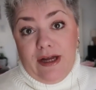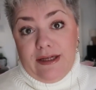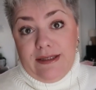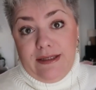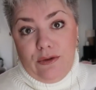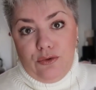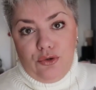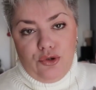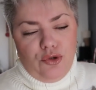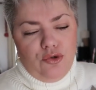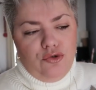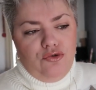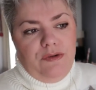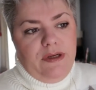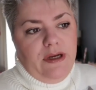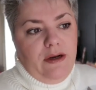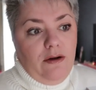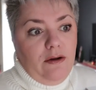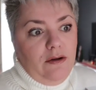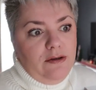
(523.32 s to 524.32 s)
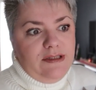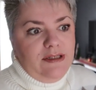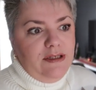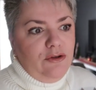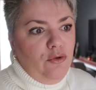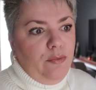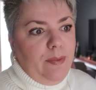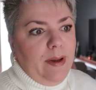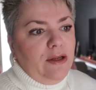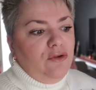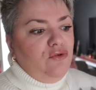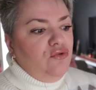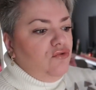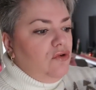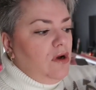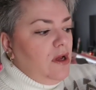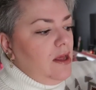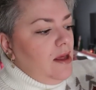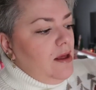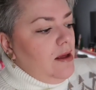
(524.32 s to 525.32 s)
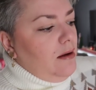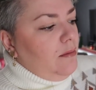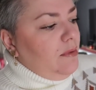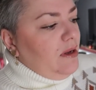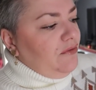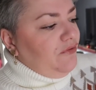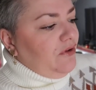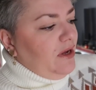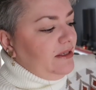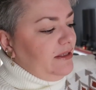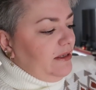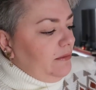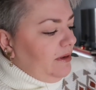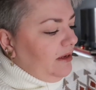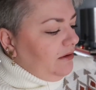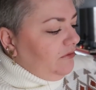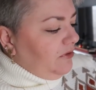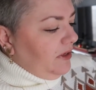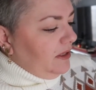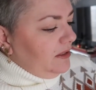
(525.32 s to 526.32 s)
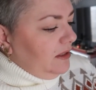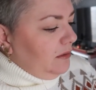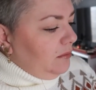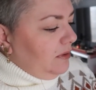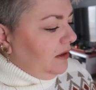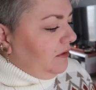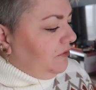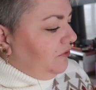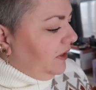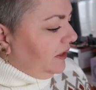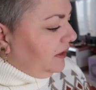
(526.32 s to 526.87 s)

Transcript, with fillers: Friday aujourd'hui, alors c'est de partout, Black Friday, Black Friday, Black